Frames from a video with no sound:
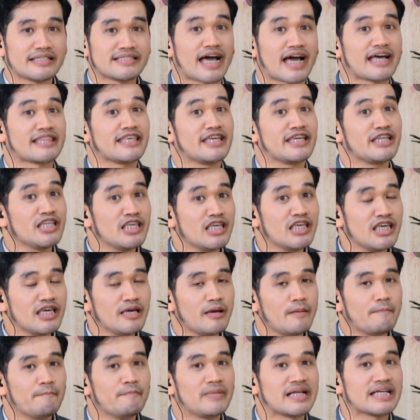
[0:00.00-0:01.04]
saat ini
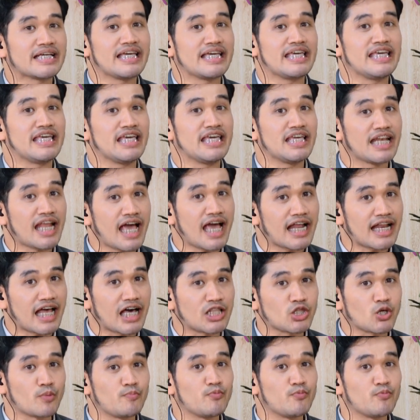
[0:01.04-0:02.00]
berkeinginan atau